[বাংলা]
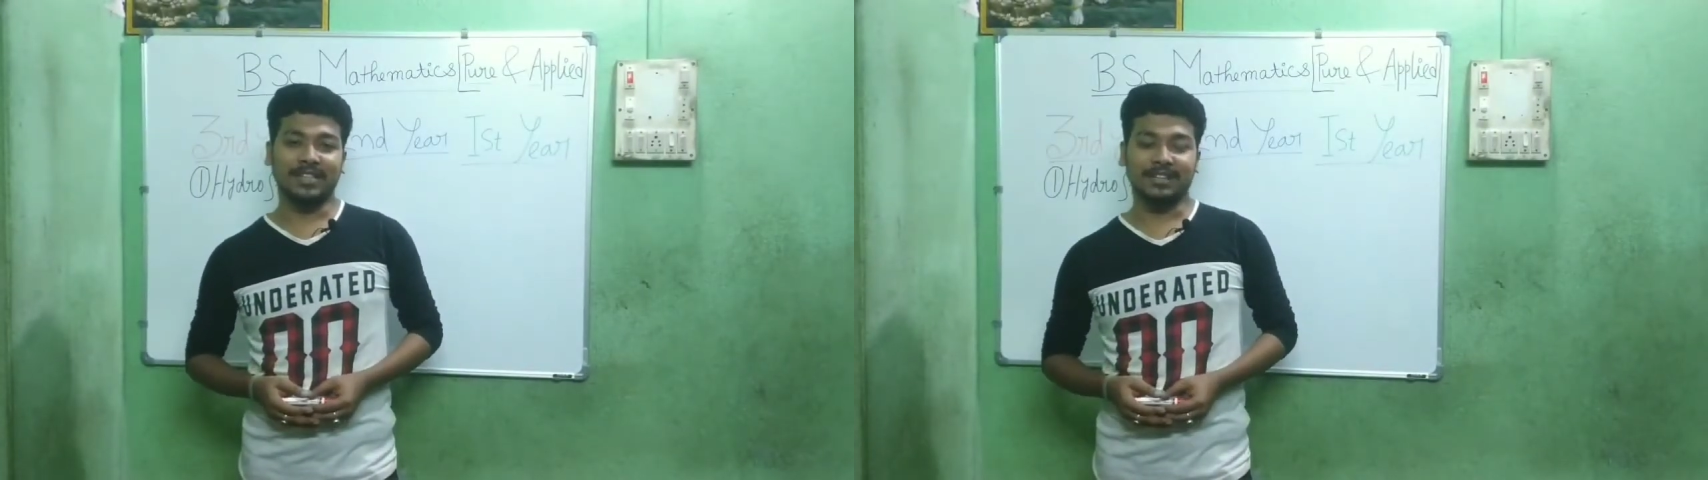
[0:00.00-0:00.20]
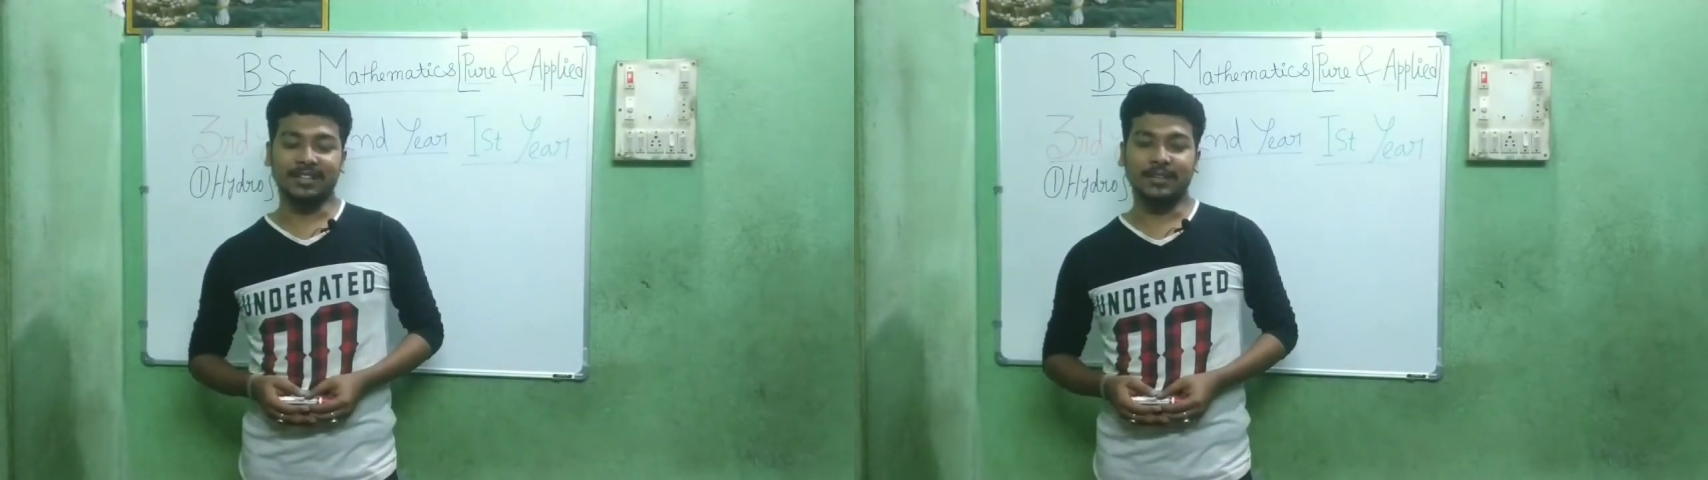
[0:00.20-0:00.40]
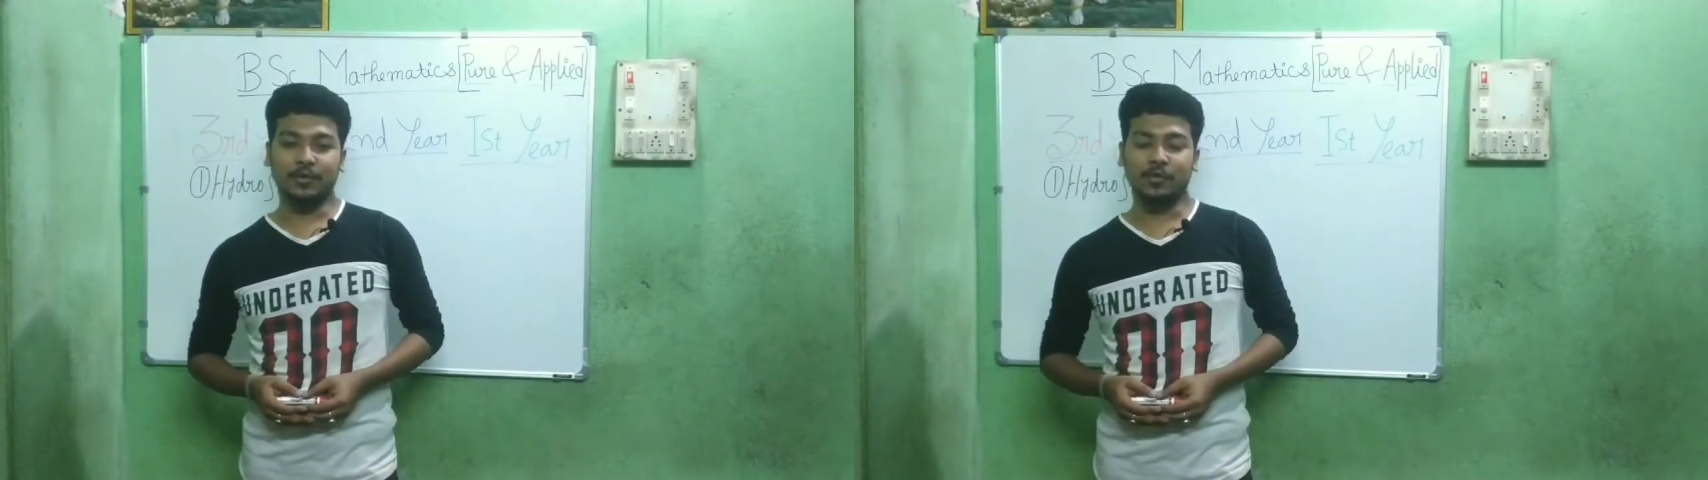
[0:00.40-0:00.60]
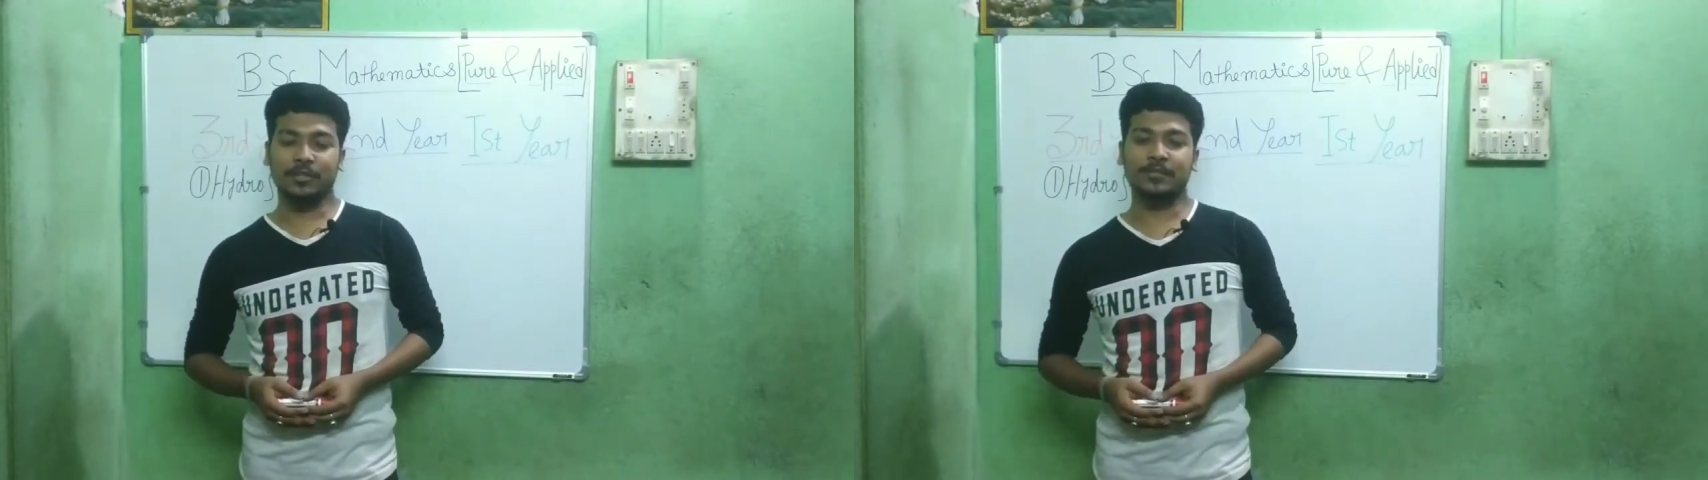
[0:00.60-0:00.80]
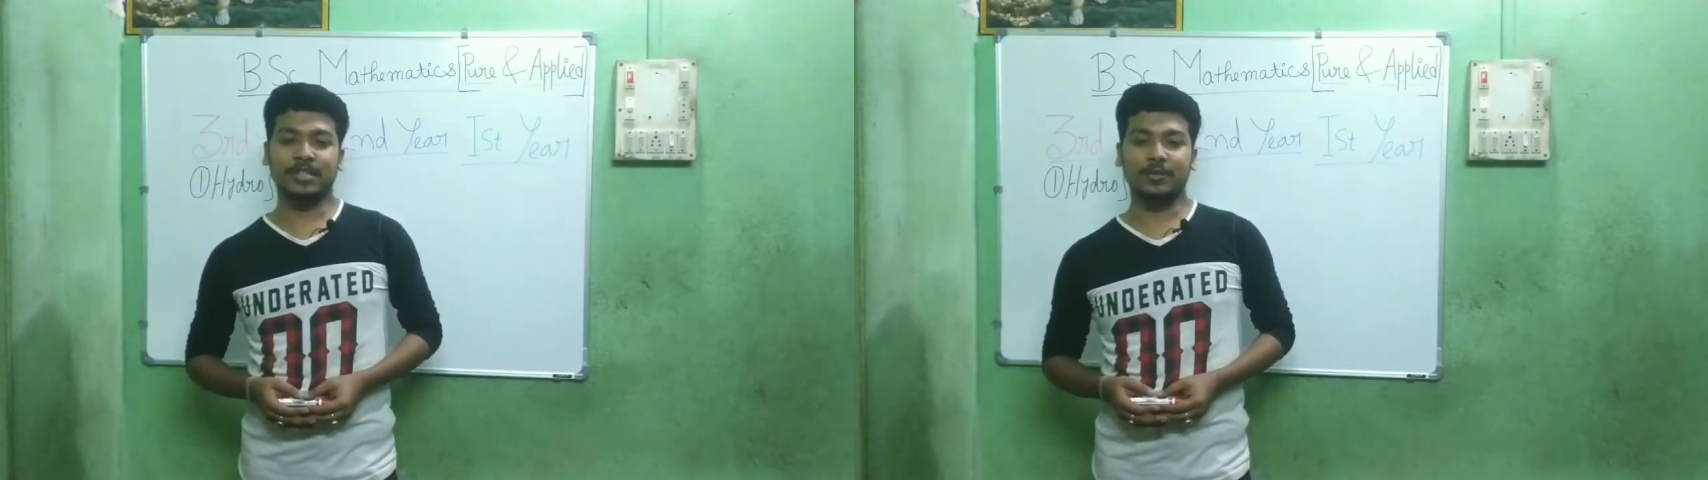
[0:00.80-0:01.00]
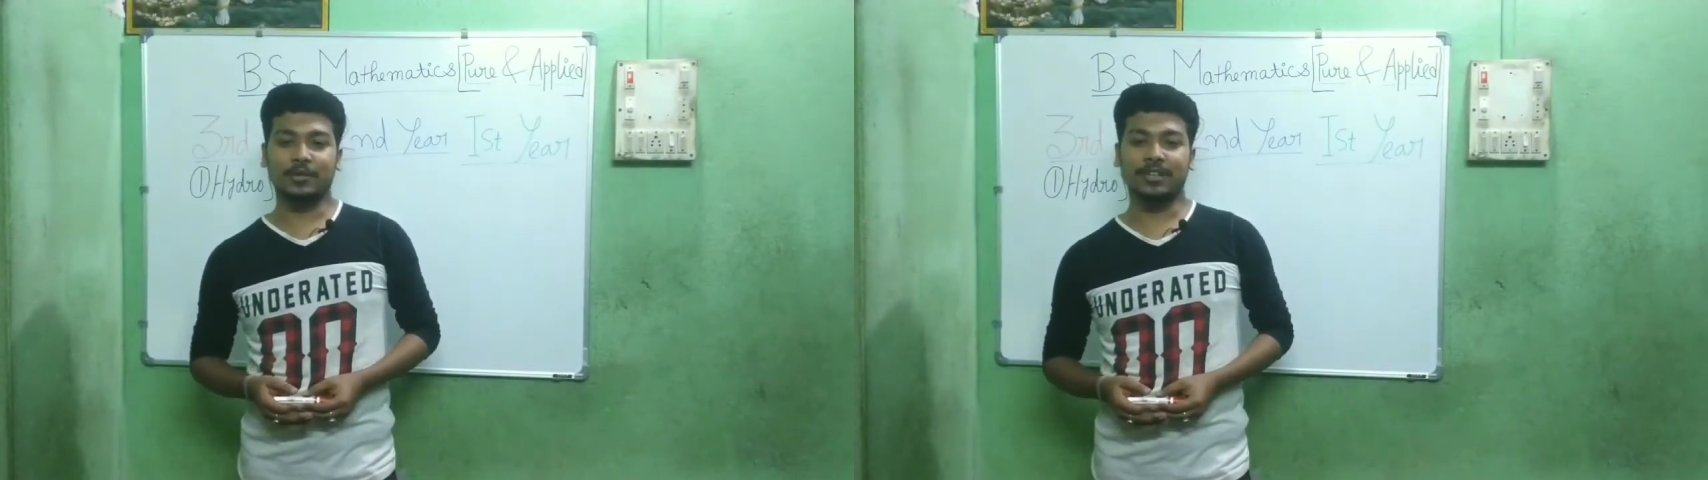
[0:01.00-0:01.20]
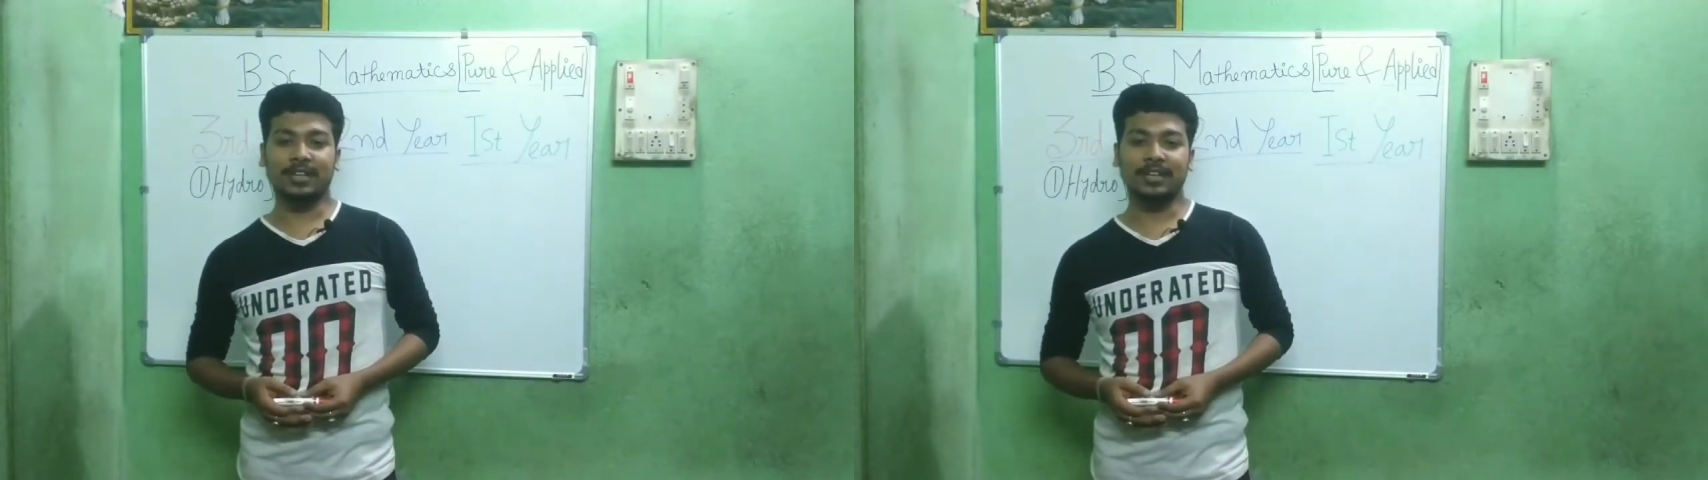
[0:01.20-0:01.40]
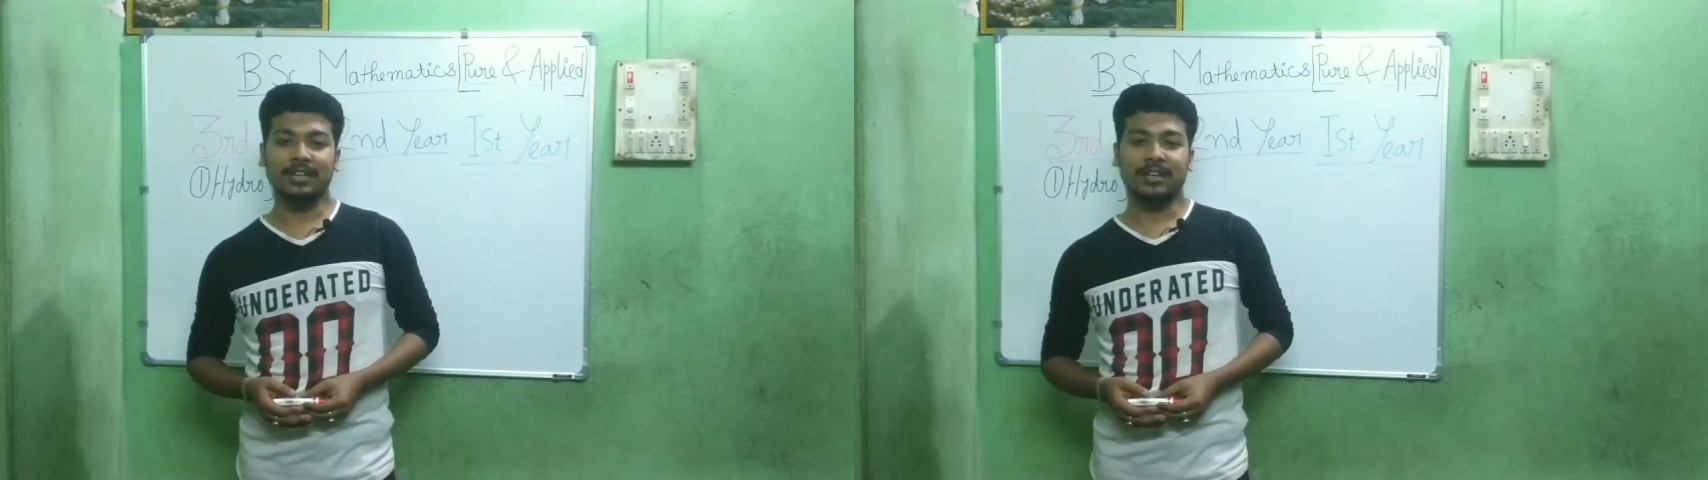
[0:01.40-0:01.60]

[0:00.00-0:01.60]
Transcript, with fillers: চ্যানেল টু ড্রিমস টিউটোরিয়াল